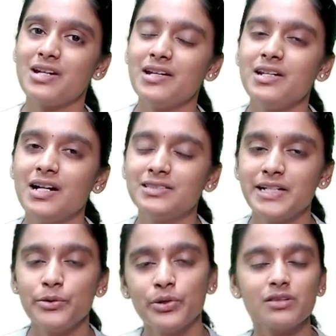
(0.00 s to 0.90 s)
ஸ்டடிட்
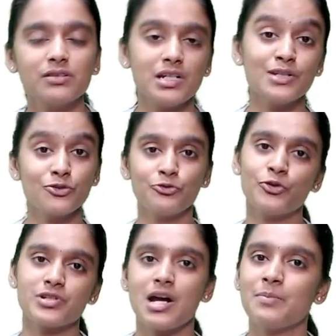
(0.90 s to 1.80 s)
ஆல்ரெடி ஒரு த்ரீ டு
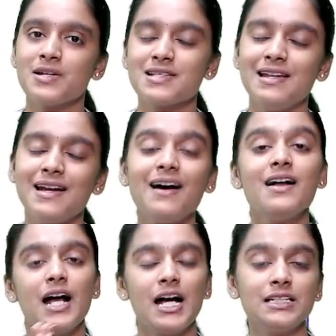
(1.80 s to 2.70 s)
ஃபோர் சாப்டர்ஸ் இல்லையா
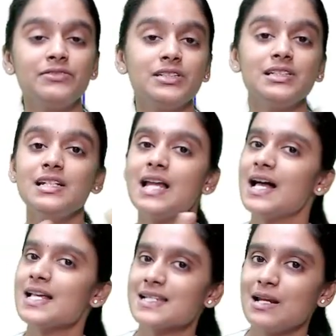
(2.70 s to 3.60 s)
அது வந்து
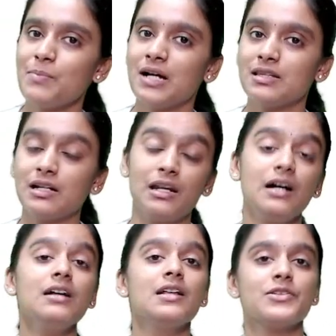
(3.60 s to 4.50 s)
லாஸ்ட்ல
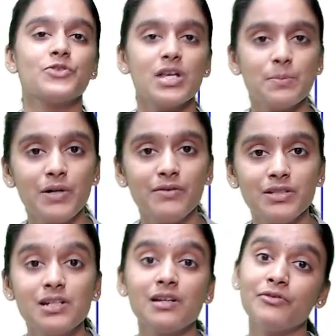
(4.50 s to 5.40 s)
பார்த்துக்கலாம் ஸோ இப்போ
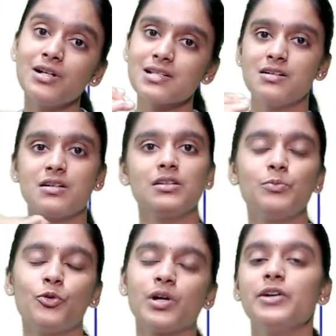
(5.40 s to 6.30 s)
வந்து ரிவர்ஸ்ல இருந்து
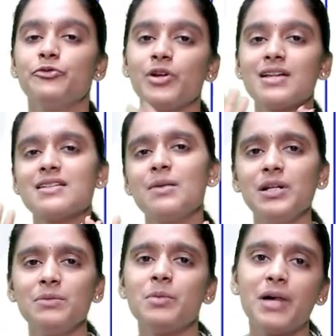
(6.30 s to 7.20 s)
போங்க ஃபார்
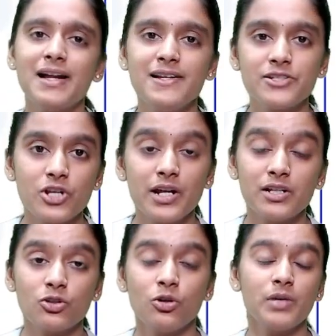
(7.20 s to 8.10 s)
எக்ஸாம்பிள் இப்போ பயாலஜியை
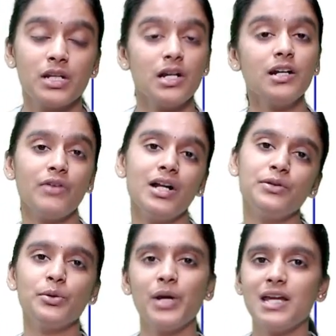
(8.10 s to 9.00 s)
எடுத்தோம் அப்படின்னா
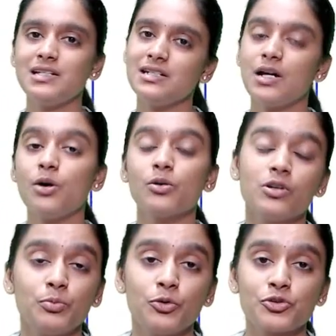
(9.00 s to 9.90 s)
டுவெல் டு எயிட்டீன் தான்
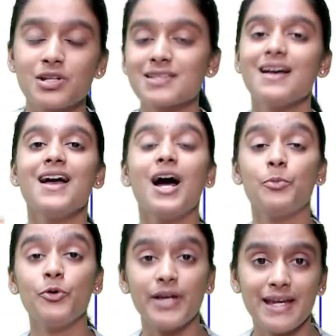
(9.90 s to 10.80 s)
உங்களோட போர்ஷன்ஸ்
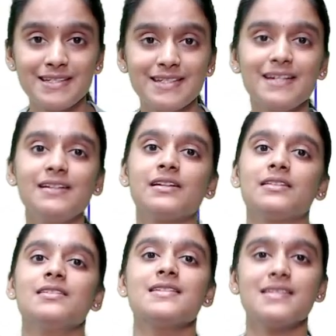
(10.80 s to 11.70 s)
அப்போ எயிட்டீன்ல
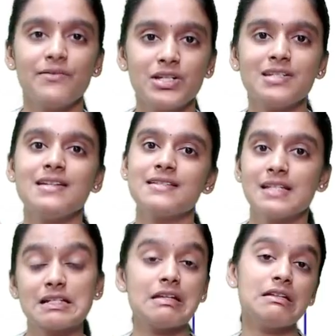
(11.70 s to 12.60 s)
இருந்து செவன்டீன்
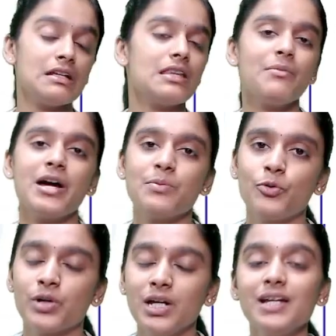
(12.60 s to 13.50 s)
சிக்ஸ்டீன் இந்த மாதிரி
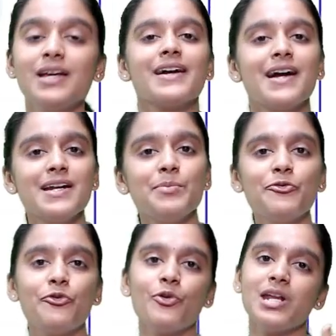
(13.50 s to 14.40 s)
போங்க
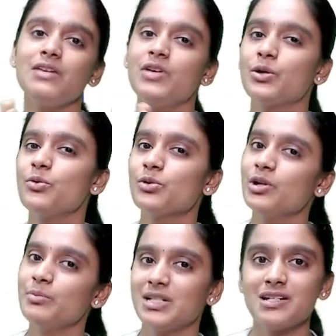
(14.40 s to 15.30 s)
கண்டிப்பா ஃபோர்டீன் வரைக்கும்
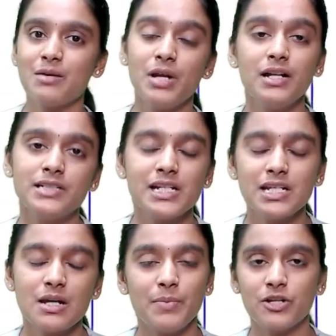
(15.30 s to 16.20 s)
உங்களோட மிட் டேர்ம்ல ஆல்ரெடி
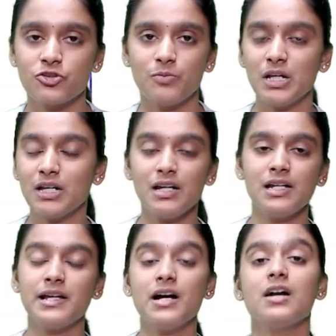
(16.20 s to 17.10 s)
நீங்க படிச்சிருக்கீங்க படிச்சிருப்பீங்க
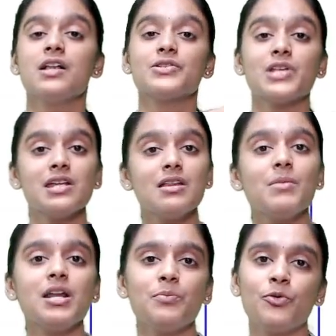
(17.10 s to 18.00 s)
இல்லையா ஸோ இந்த
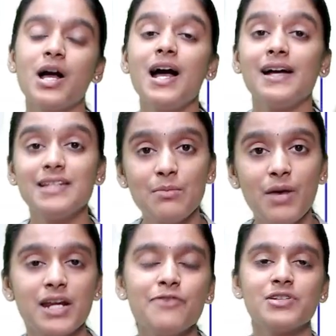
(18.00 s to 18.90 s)
மாதிரி போங்க அதே
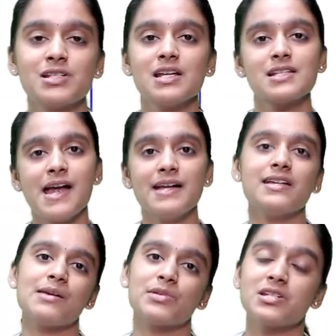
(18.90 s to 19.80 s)
மாதிரி ஃபிசிக்ஸ்
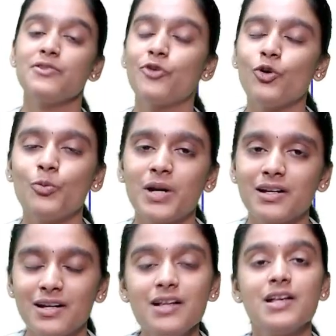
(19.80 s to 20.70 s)
அண்ட் கெமிஸ்ட்ரி ஃபாலோ
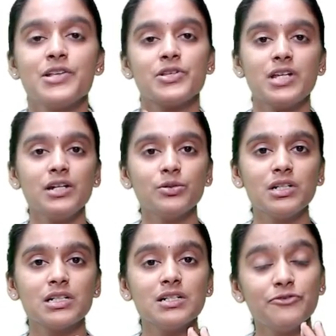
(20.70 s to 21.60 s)
பண்ணுங்க ஸோ தட்
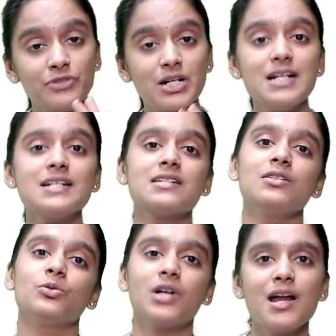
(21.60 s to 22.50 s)
உங்களுக்கு ஃபர்ஸ்ட்
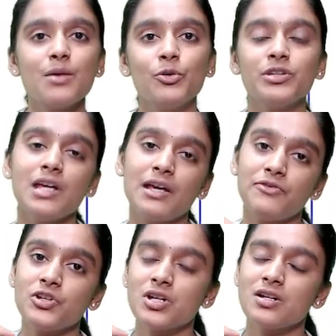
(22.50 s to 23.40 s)
உட்காரும் போது
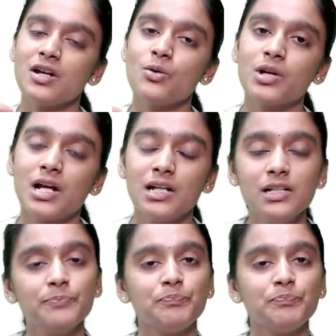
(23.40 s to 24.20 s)
எஃபிஷியண்ட்டாக உங்களால்